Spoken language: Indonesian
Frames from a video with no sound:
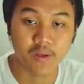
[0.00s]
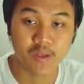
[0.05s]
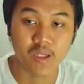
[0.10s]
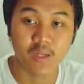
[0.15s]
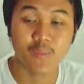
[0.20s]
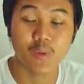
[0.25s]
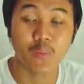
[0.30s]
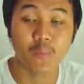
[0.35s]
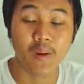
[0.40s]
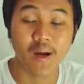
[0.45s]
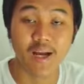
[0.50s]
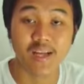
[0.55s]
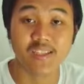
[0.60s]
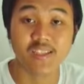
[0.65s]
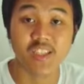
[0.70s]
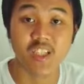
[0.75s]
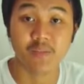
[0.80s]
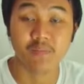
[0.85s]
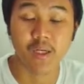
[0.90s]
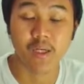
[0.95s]
Ini merupakan
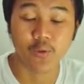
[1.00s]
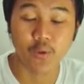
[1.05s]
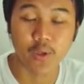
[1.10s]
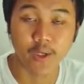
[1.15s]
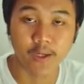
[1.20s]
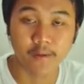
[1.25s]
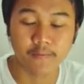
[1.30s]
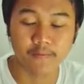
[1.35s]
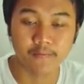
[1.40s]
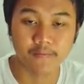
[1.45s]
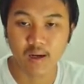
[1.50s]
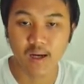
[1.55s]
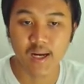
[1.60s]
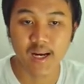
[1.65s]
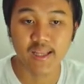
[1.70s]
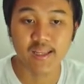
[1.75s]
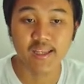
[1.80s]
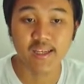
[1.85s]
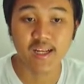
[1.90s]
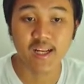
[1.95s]
chain baru ya.
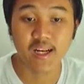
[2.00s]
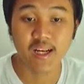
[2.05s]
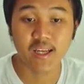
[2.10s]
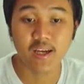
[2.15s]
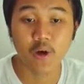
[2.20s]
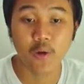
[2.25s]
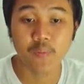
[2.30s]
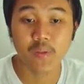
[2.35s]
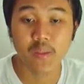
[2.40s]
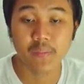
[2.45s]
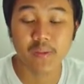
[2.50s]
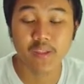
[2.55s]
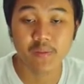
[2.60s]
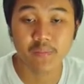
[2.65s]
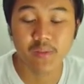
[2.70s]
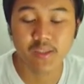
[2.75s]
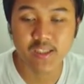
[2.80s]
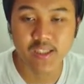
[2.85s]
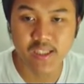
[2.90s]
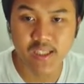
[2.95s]
Kalian tinggal klik optimism
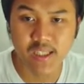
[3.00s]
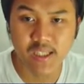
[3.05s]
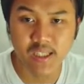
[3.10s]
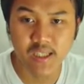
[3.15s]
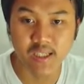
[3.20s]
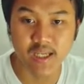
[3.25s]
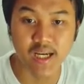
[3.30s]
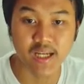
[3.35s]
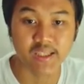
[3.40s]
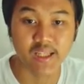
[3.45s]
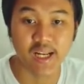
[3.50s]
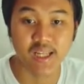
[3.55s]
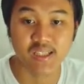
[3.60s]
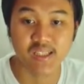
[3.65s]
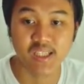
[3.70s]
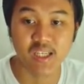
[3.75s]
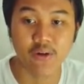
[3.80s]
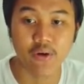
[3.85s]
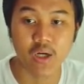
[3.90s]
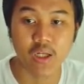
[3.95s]
di sini. Nah, kita lihat di
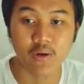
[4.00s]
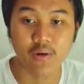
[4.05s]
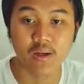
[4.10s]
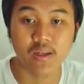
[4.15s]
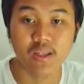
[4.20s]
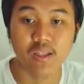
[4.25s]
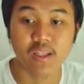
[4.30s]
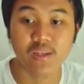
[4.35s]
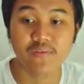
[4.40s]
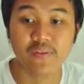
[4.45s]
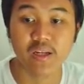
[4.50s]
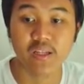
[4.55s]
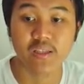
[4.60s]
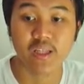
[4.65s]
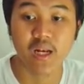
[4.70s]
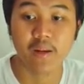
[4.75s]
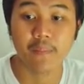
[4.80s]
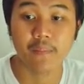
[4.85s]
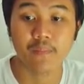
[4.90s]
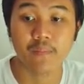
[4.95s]
sini kawan-kawan, TVL
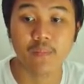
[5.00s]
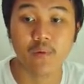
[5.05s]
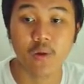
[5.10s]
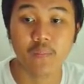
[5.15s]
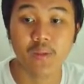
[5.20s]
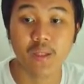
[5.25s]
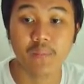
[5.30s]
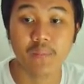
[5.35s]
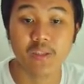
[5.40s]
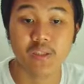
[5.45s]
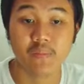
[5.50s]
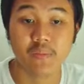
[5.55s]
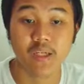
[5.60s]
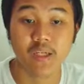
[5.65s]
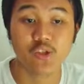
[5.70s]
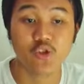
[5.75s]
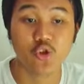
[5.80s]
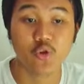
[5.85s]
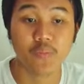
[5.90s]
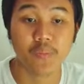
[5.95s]
dalam optimism
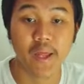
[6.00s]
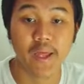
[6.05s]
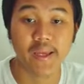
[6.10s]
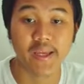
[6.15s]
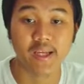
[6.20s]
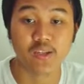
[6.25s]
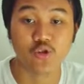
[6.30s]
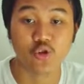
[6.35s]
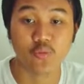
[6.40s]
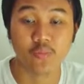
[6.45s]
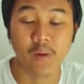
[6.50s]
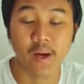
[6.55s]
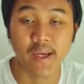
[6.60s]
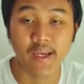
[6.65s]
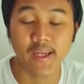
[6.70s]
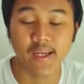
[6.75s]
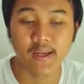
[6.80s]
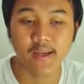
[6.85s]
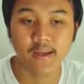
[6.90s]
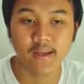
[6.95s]
ini cukup naik ya, cukup
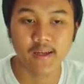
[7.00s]
baik.